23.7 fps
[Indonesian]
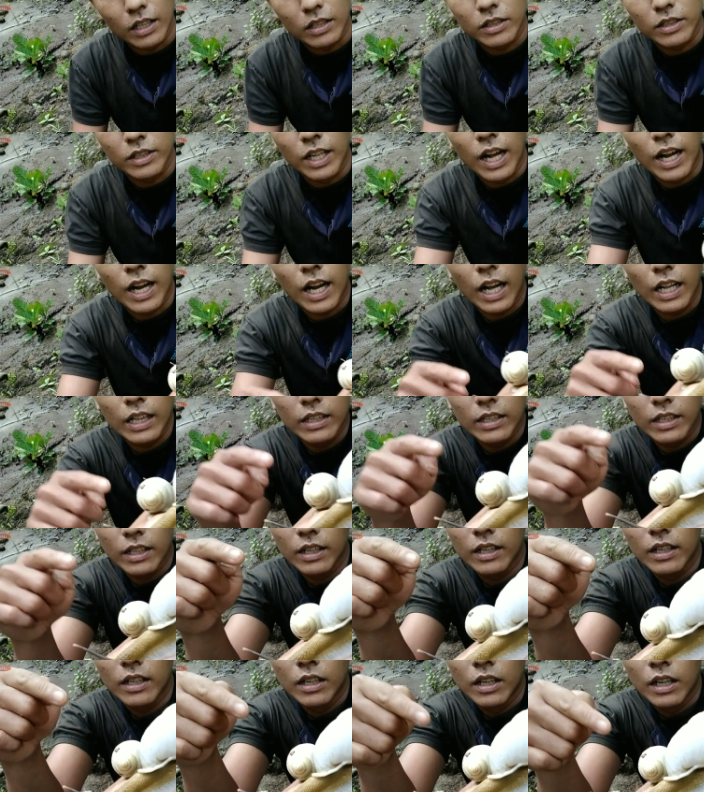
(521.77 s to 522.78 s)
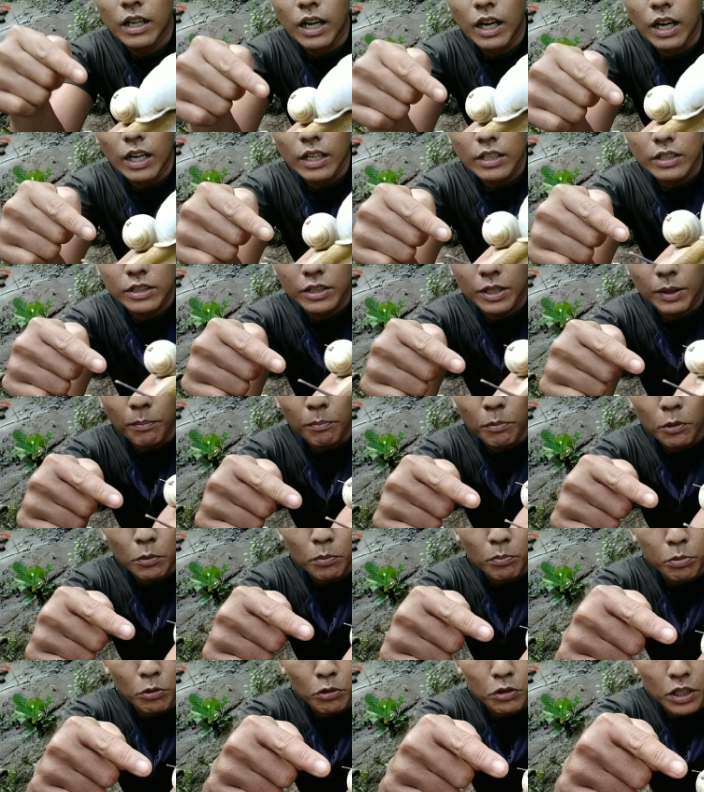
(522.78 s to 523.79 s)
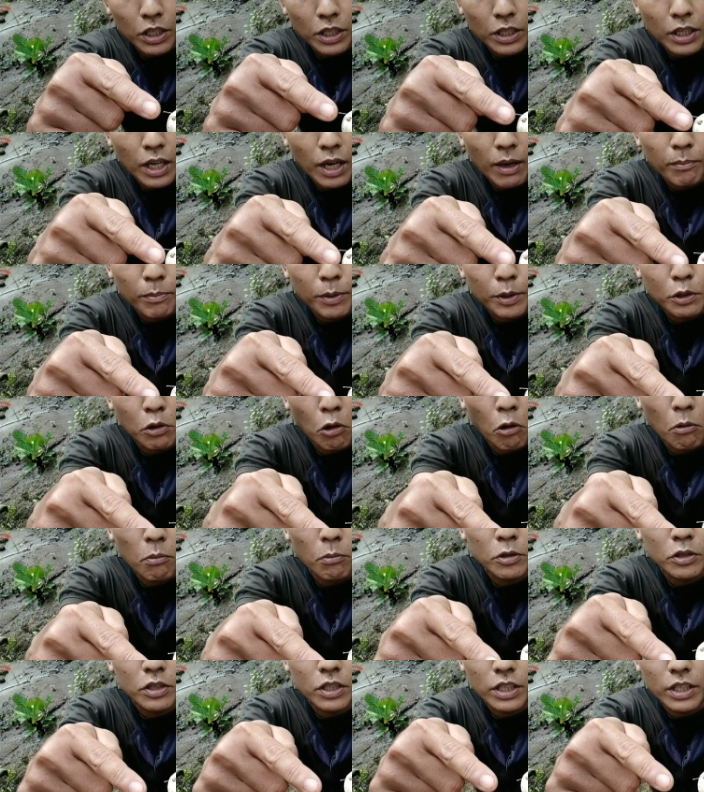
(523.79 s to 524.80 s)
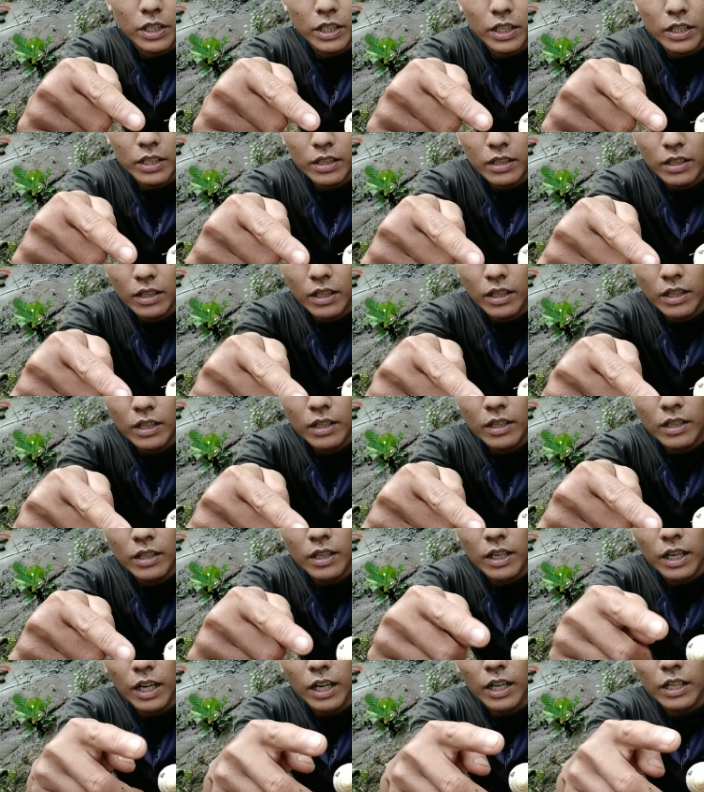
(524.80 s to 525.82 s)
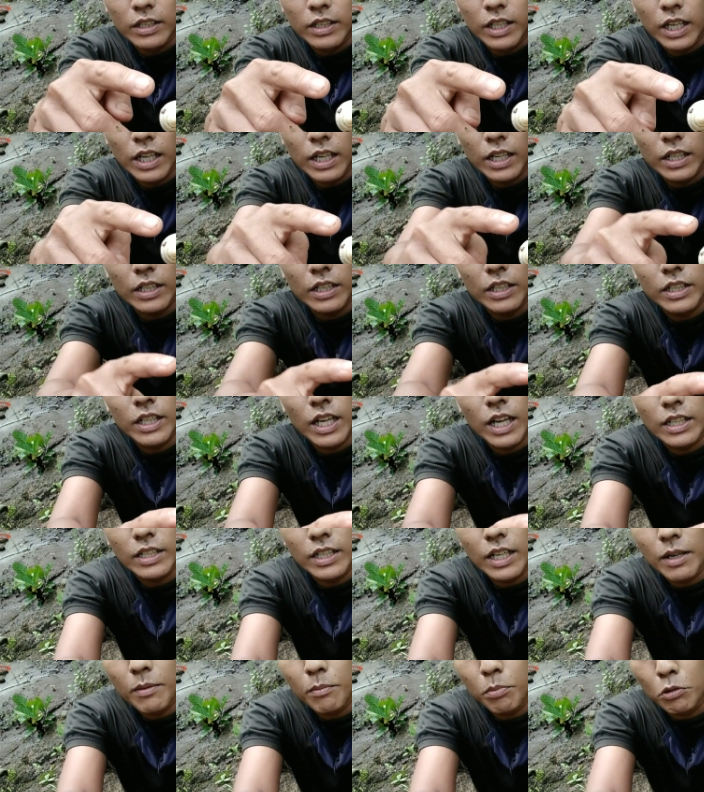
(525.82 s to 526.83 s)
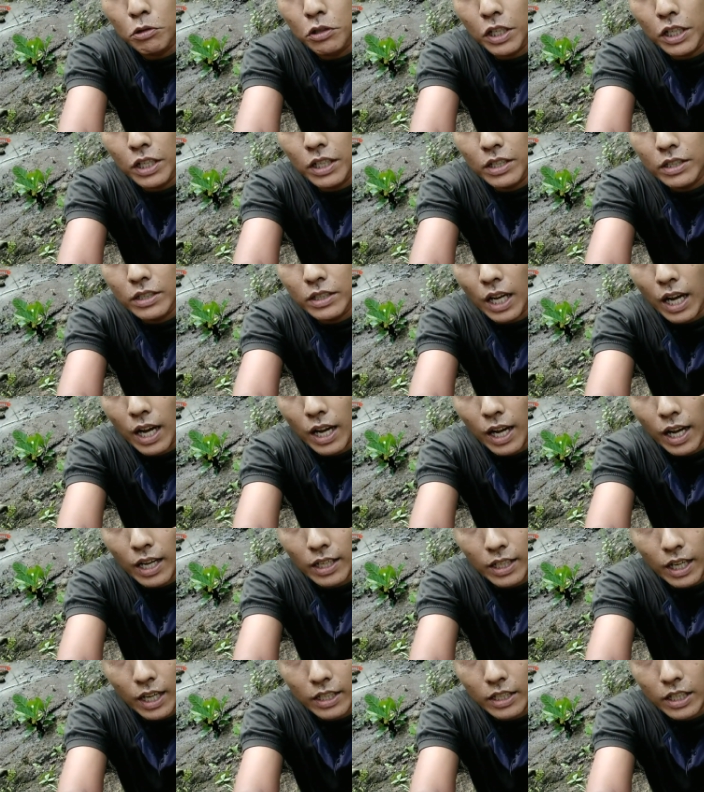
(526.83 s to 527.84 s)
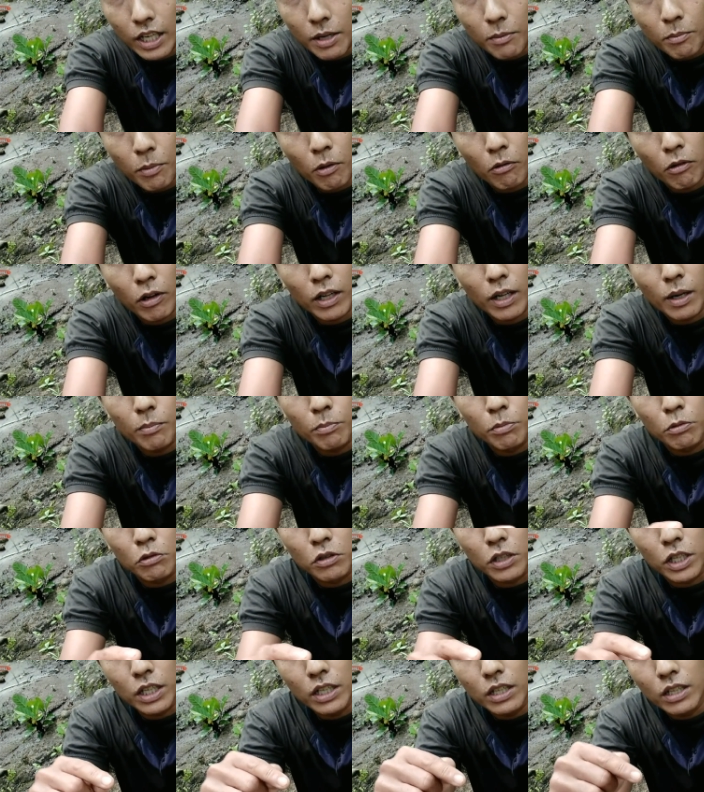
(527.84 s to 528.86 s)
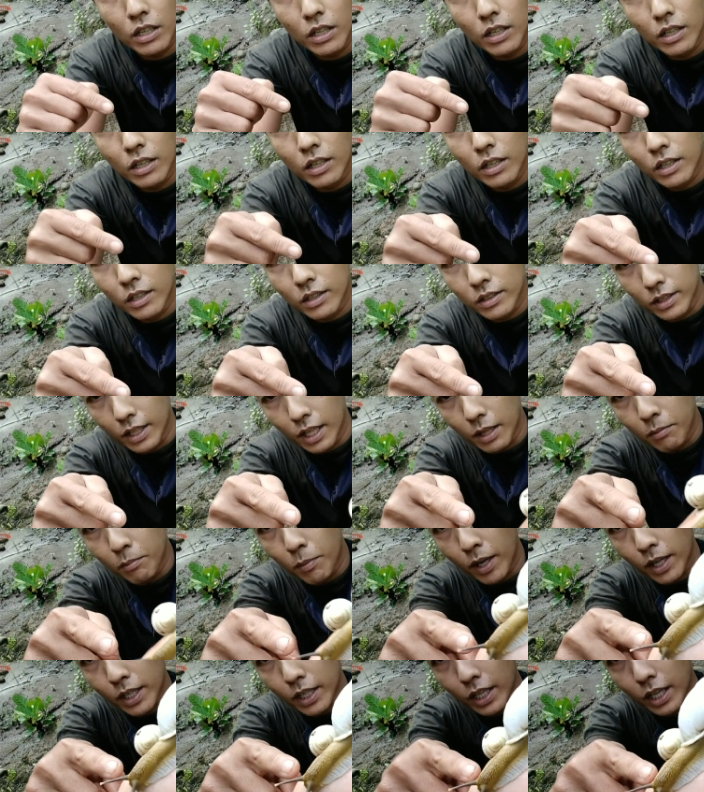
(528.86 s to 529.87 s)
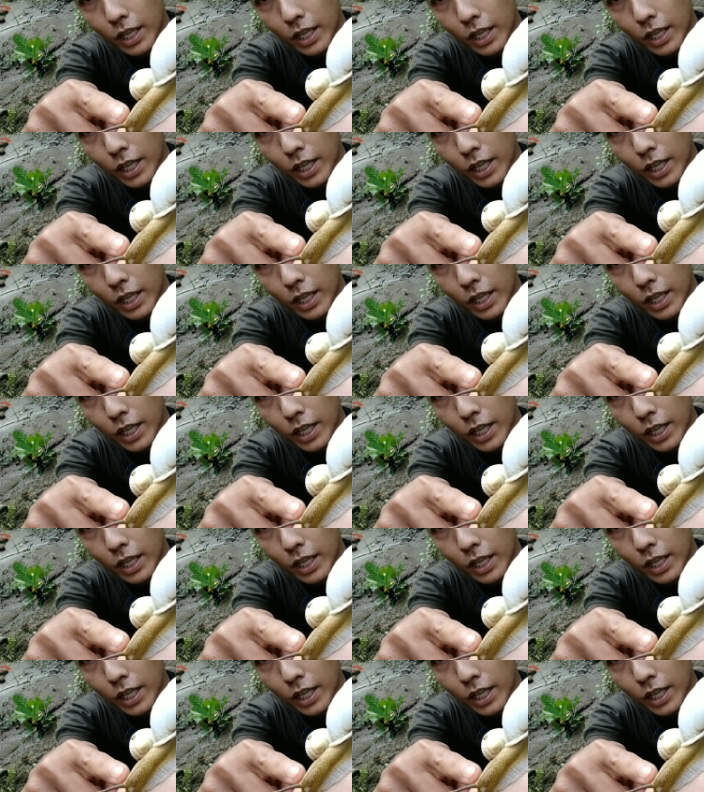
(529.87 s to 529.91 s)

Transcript: Nah, sedangkan uh, eh, siput putih ampidromus ini uh, dia ininya aja yang putih, cangkangnya aja yang berwarna putih dan